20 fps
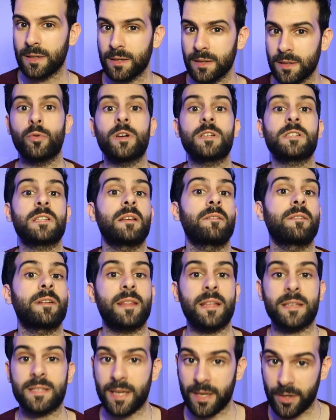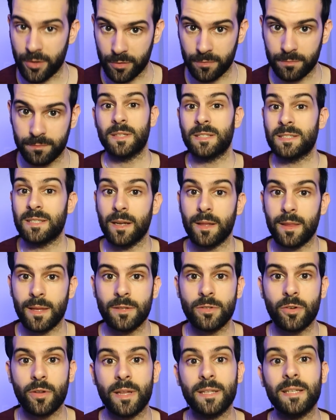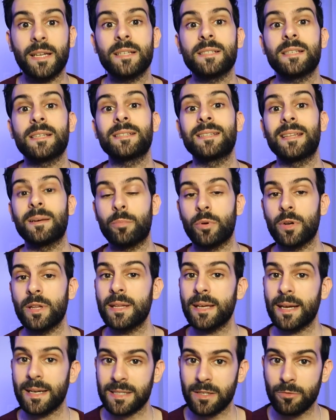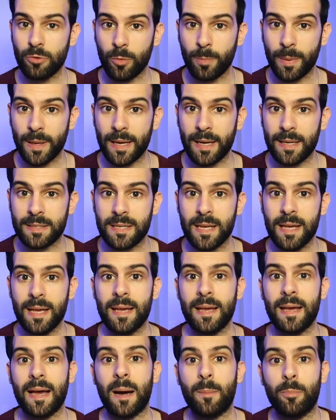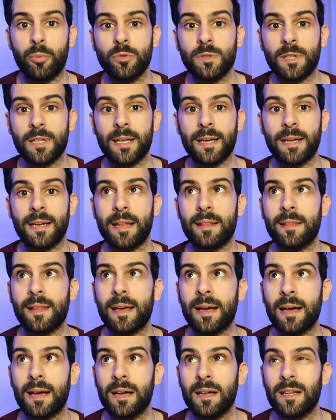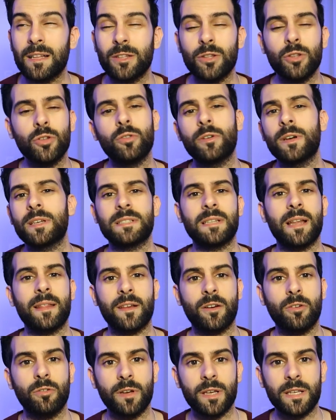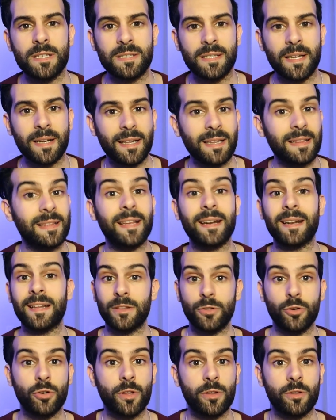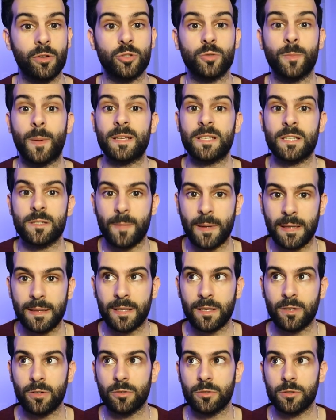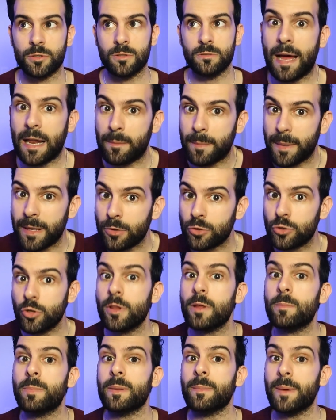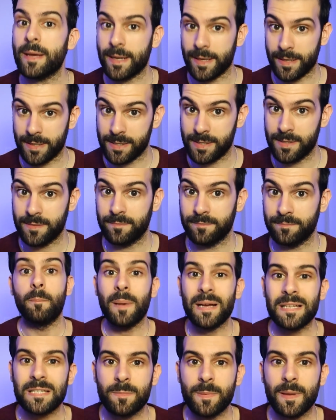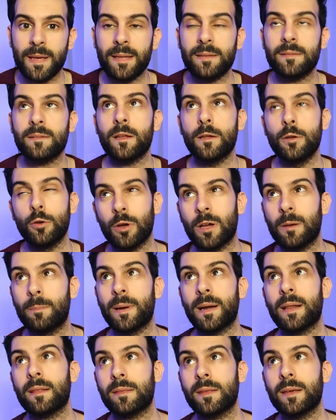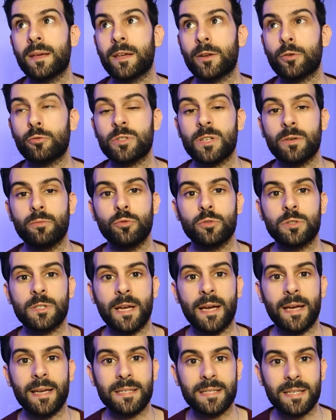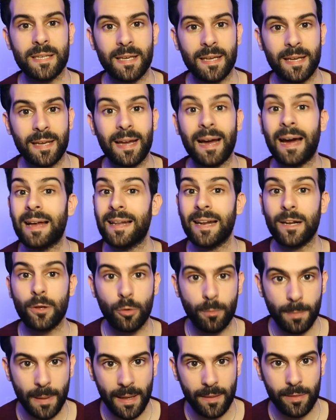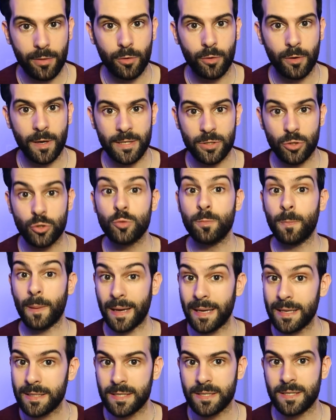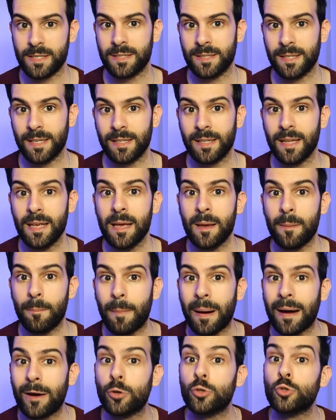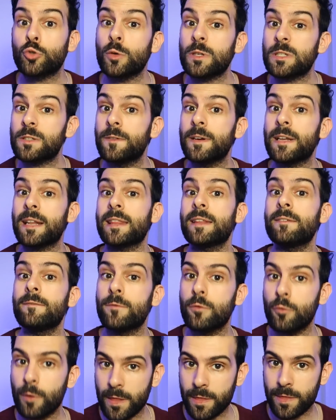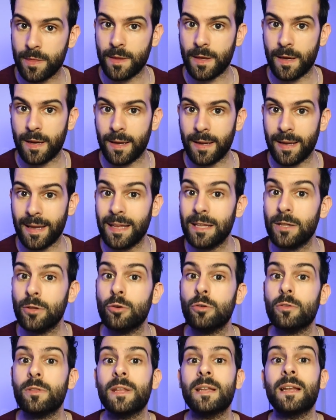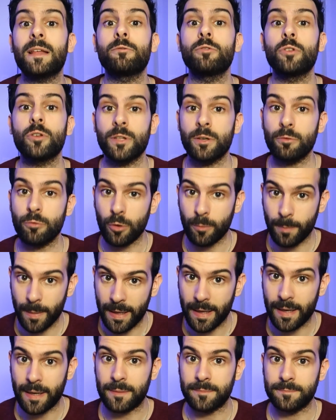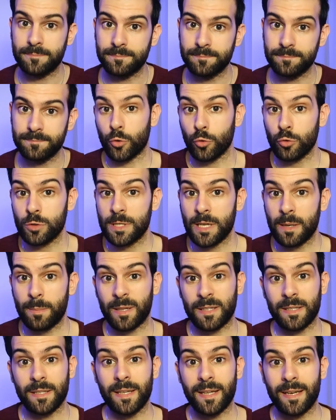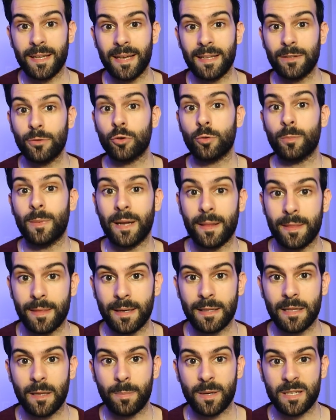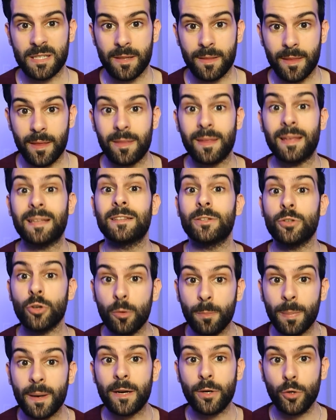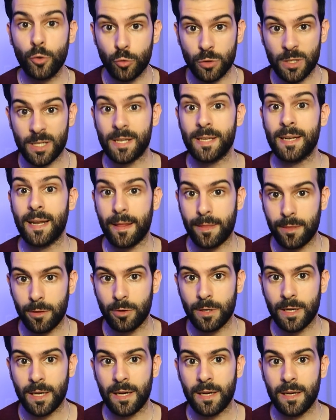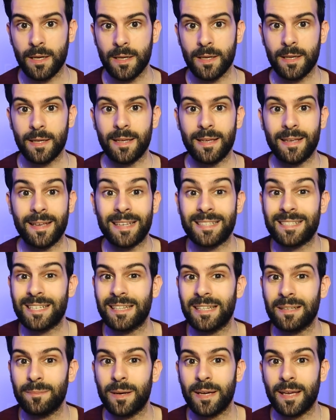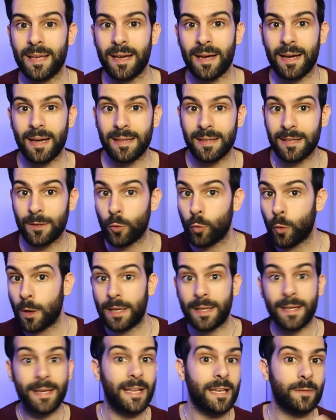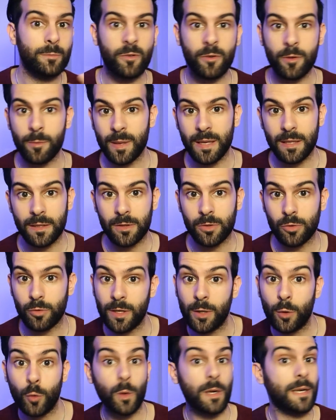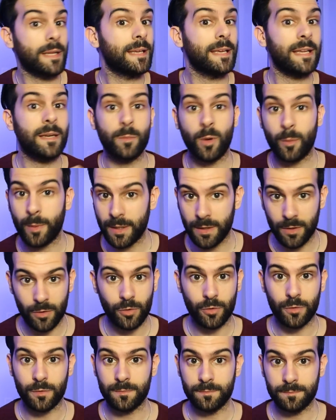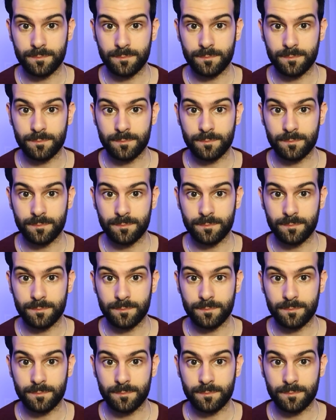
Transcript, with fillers: Pues la verdad es que no. Desde el Centro de Análisis de Políticas Europeas apuntan a que la idea no es la de conquistar el territorio de los países bálticos, al menos no de primeras. Más bien, lo que parece que Rusia busca es que, a largo plazo, esos países estén bajo su esfera de influencia y no de la Unión Europea. Rusia pretendería normalizar la presencia de tropas rusas en la zona y que se tema que hagan cualquier movimiento en cualquier momento.